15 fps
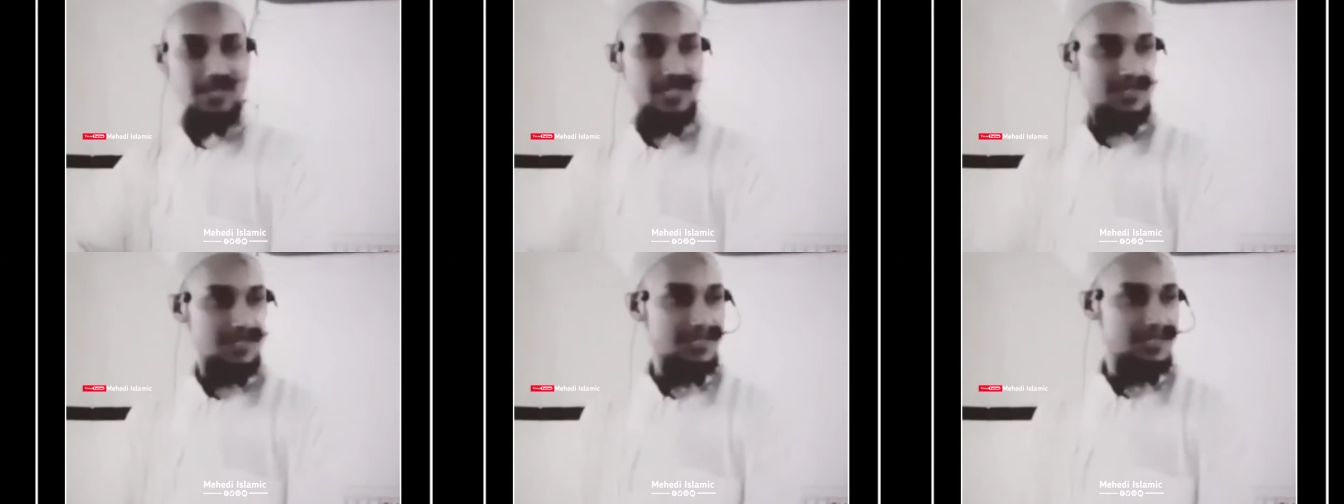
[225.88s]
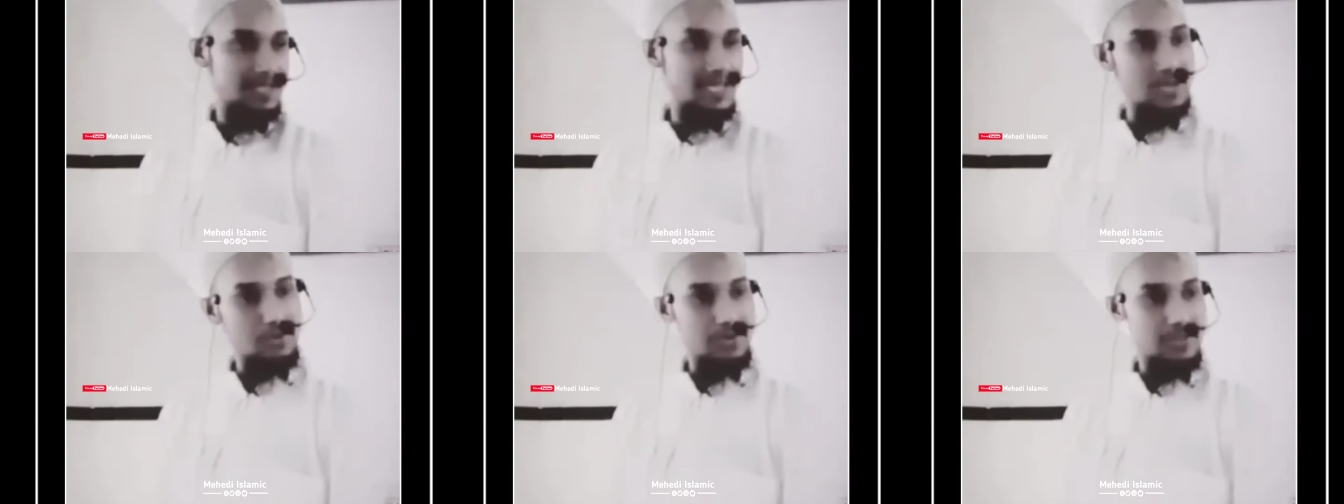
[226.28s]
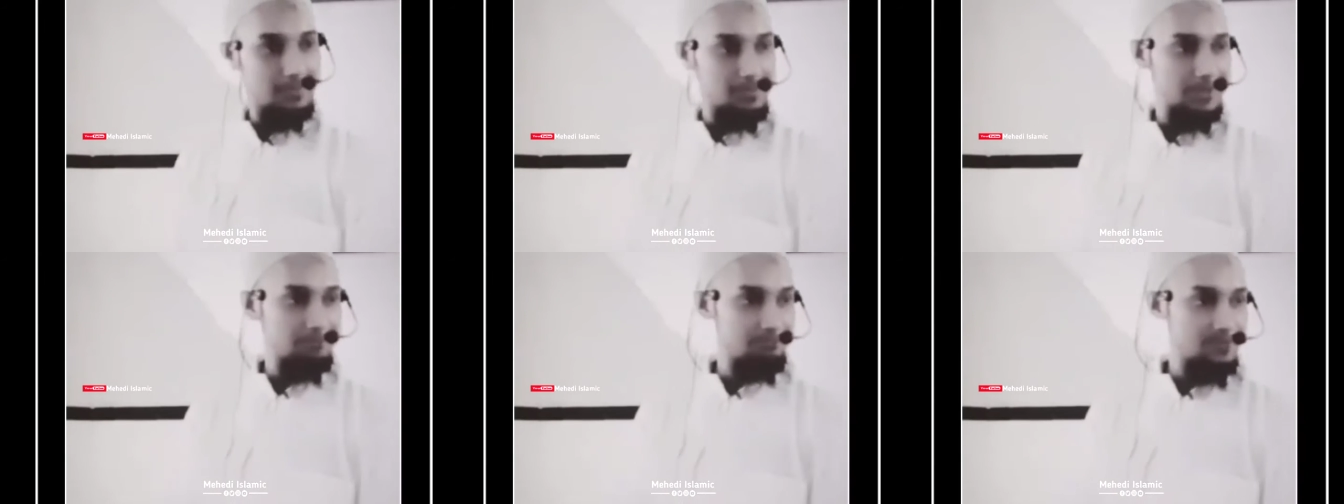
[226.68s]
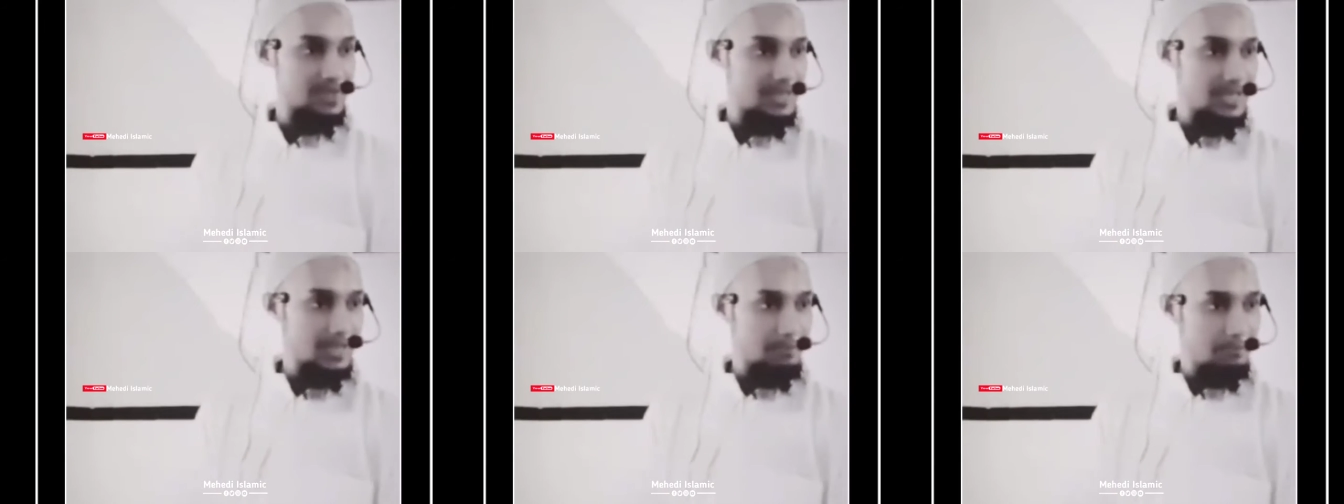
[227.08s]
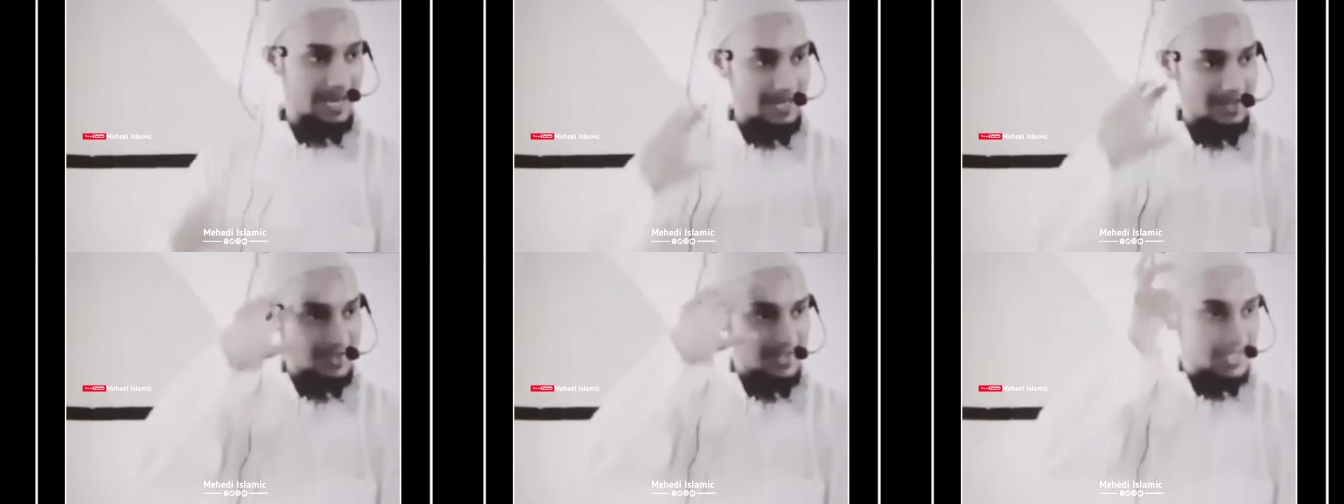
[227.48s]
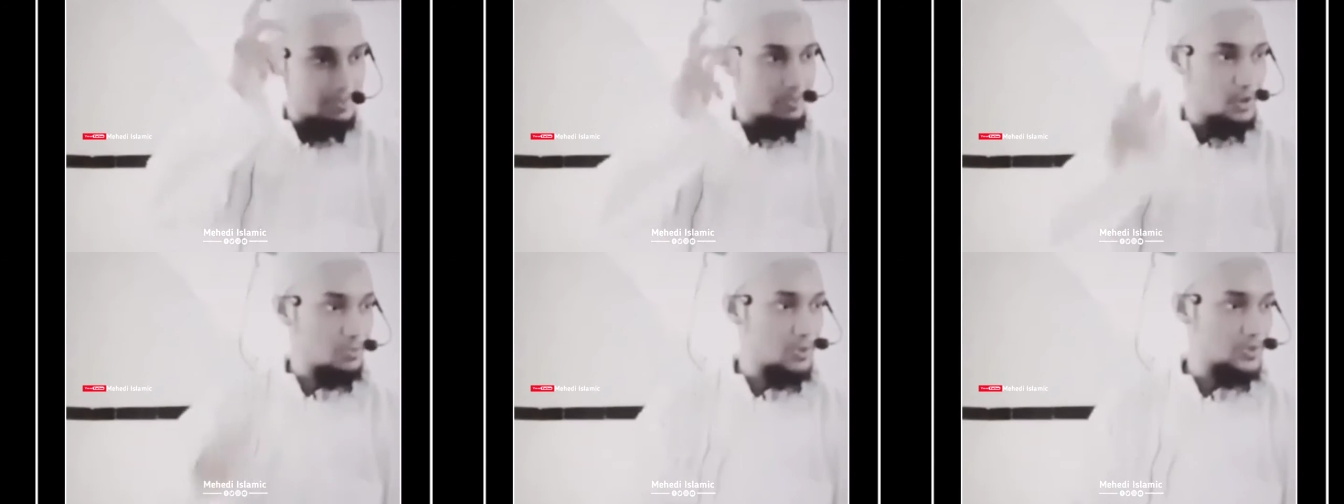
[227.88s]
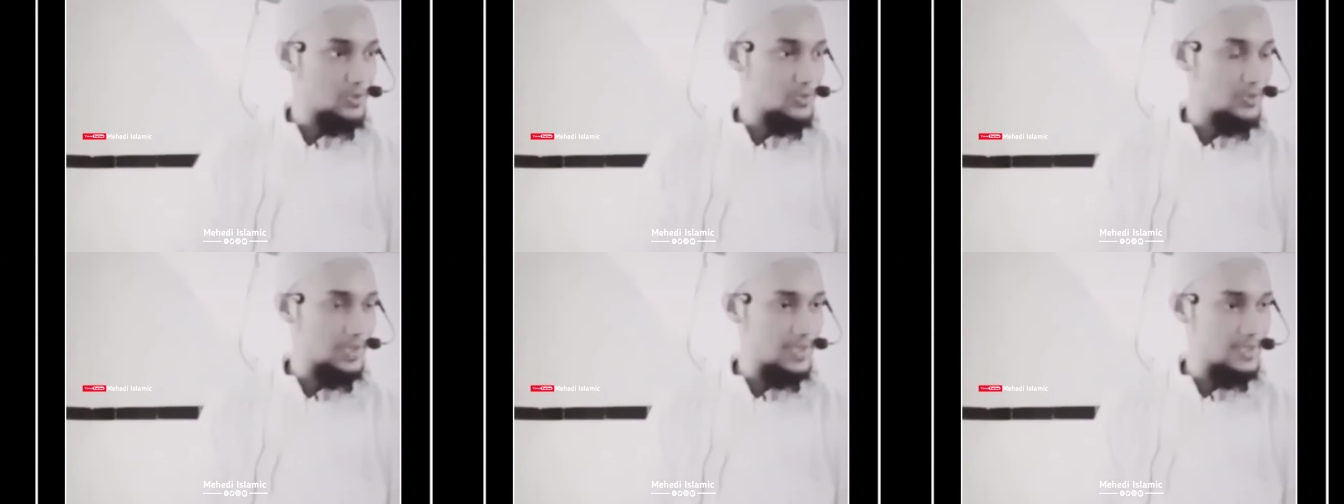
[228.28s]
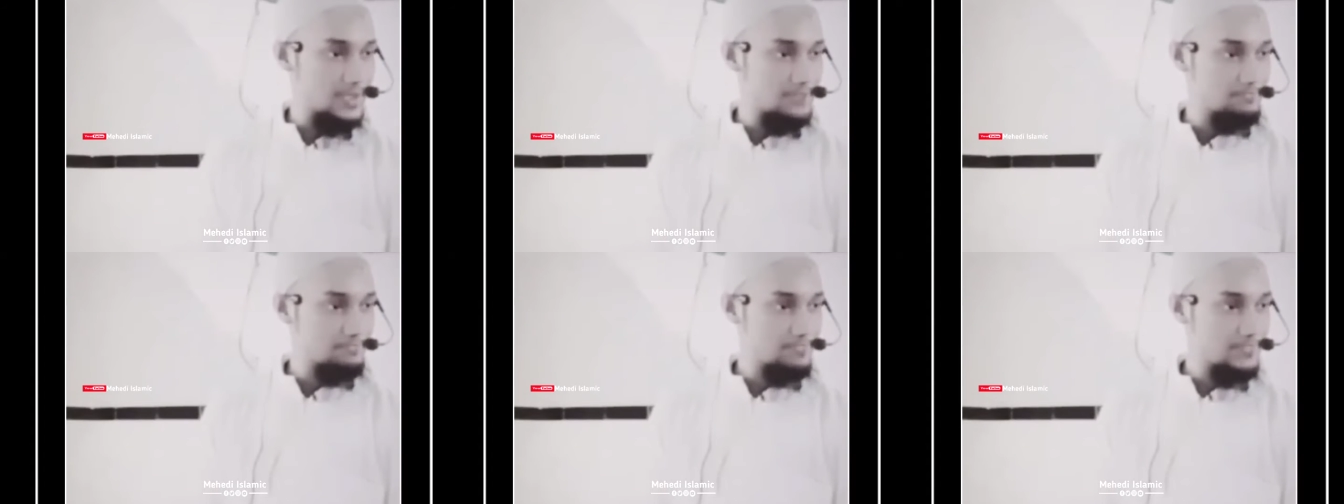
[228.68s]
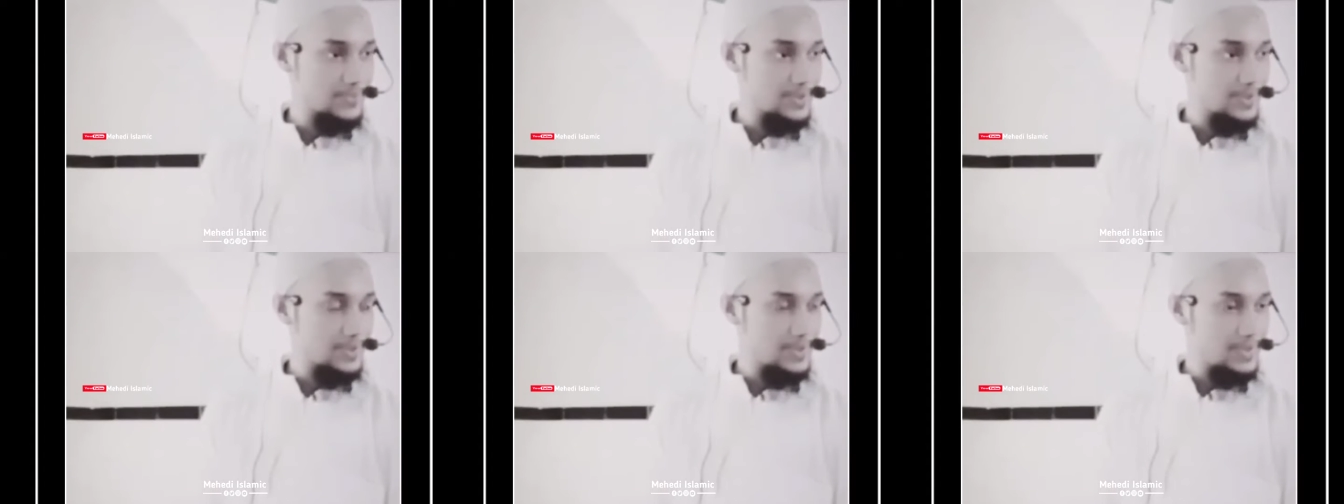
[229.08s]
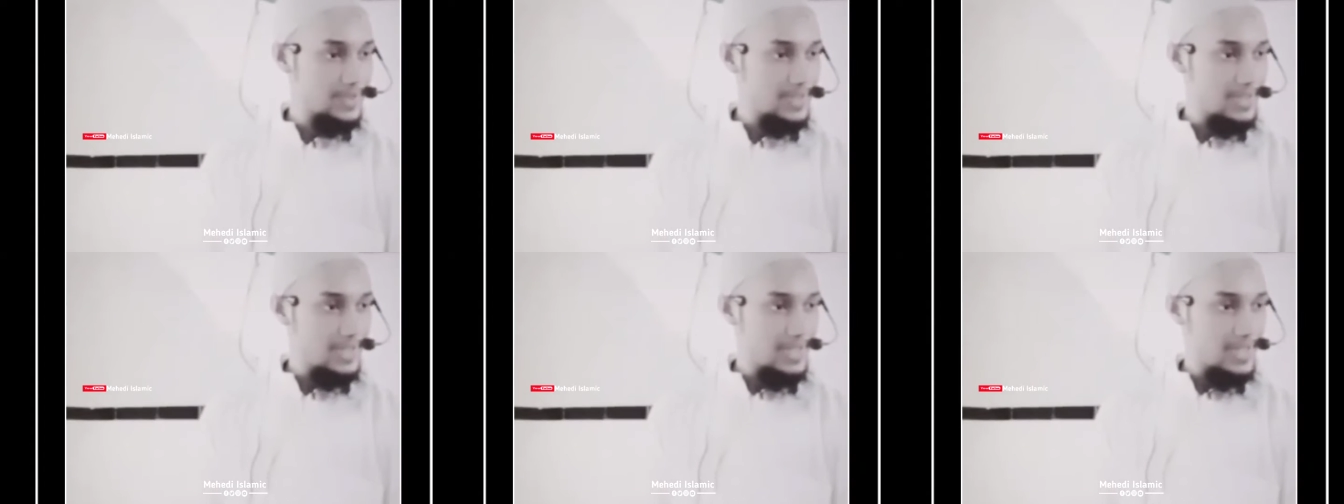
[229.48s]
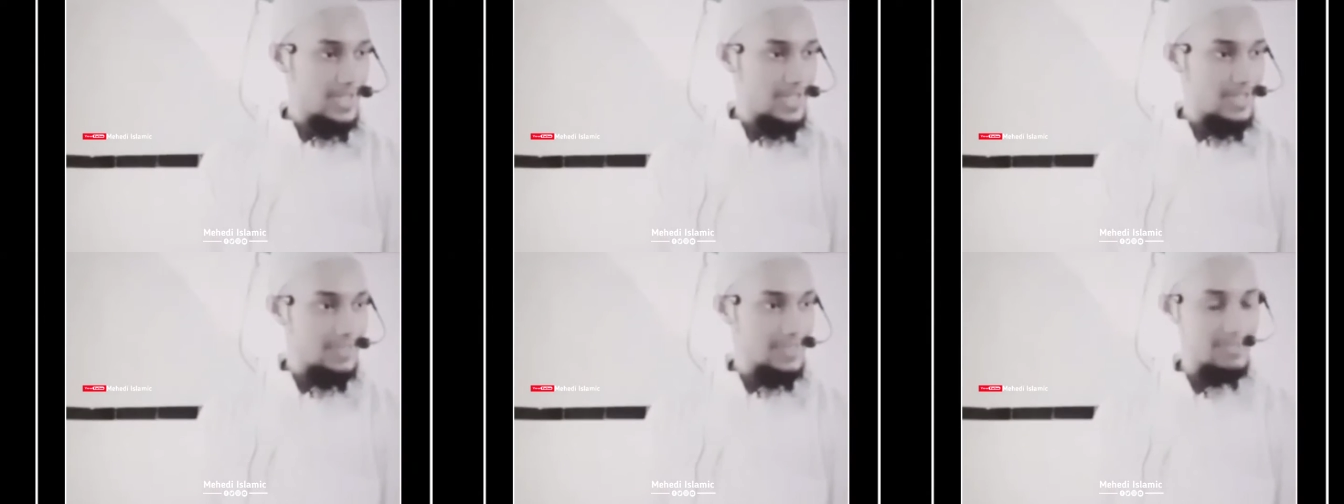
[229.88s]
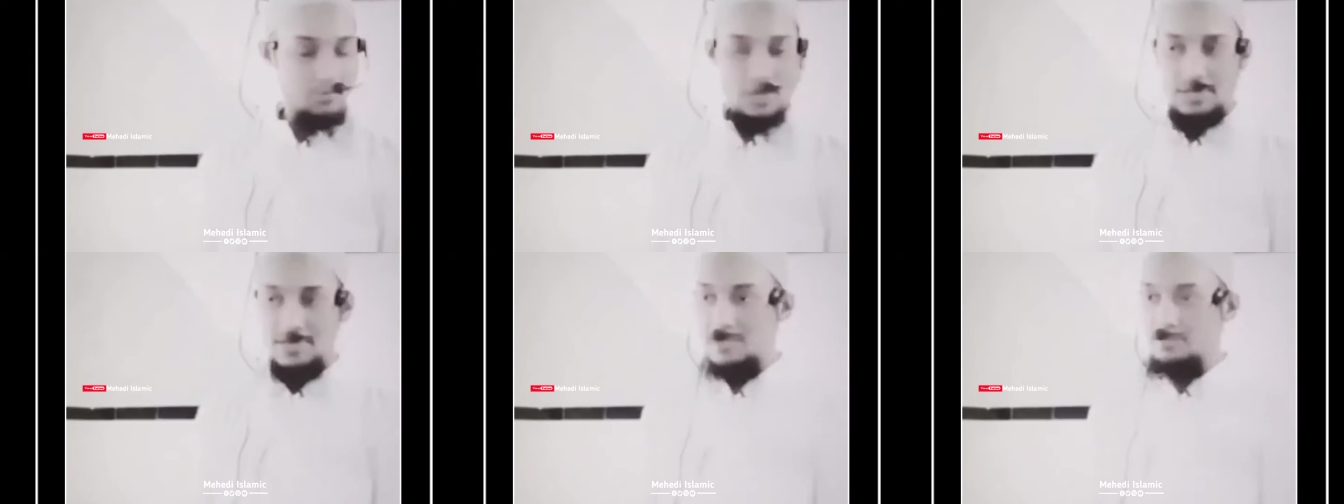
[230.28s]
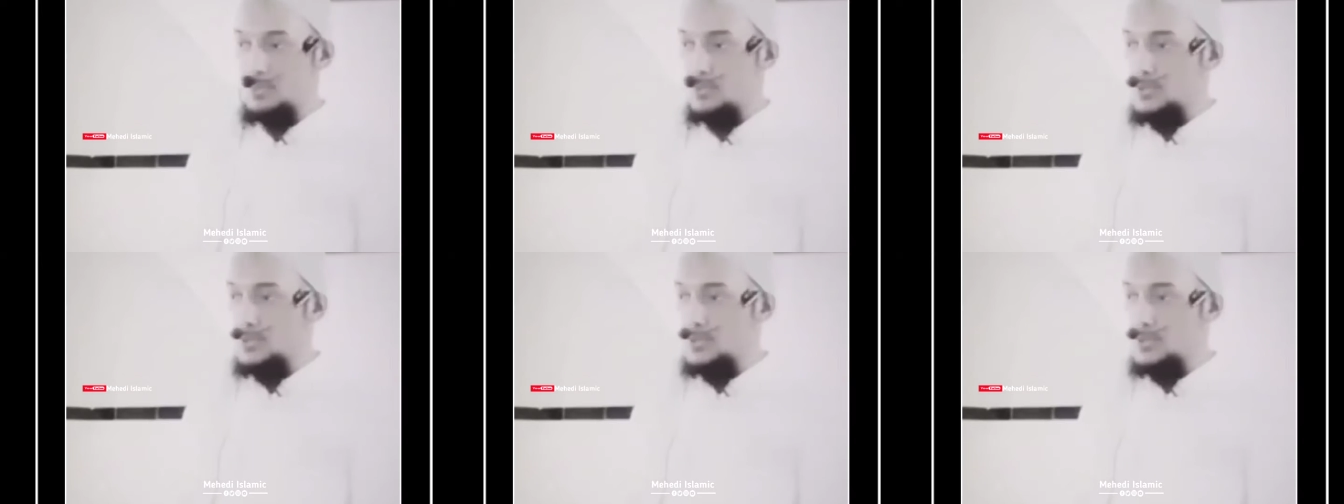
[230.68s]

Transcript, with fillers: চলে গেছে খেয়াল করে দেখবেন মাইন্ডসেটে পরিবর্তন হয়ে গেছে তিনি বলেছেন